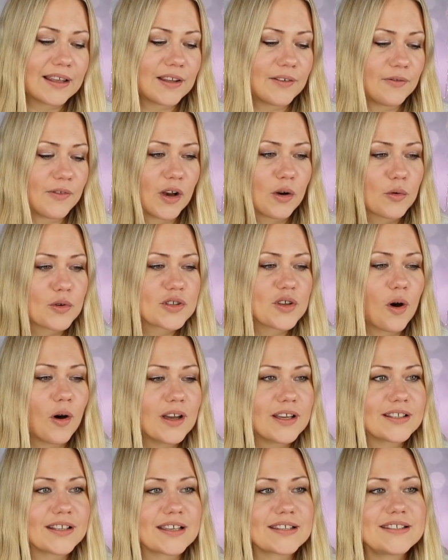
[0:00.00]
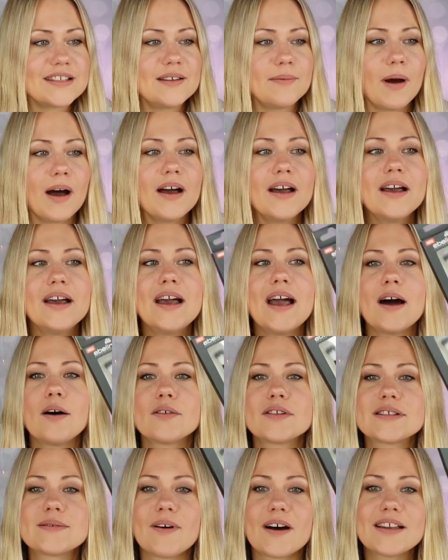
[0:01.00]
ich verlose euch das lieber.
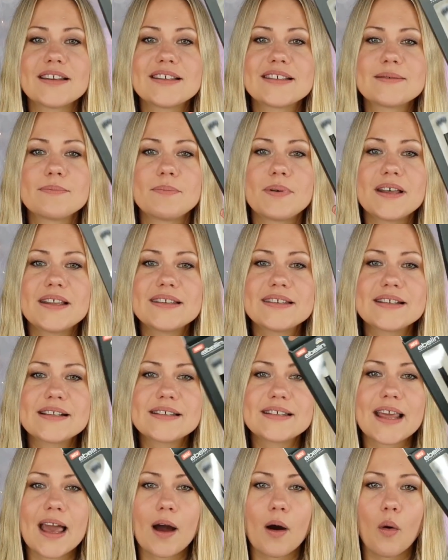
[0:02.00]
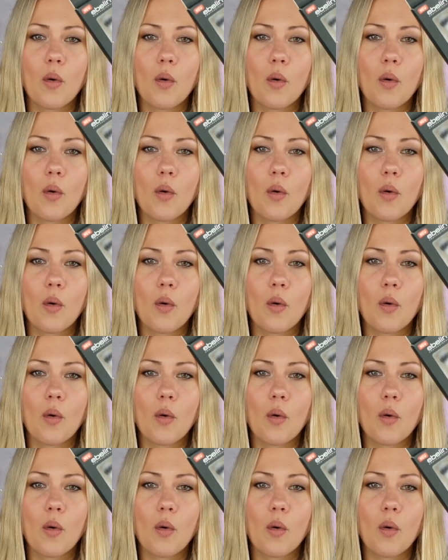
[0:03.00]
Und zwar diesen Pinsel, der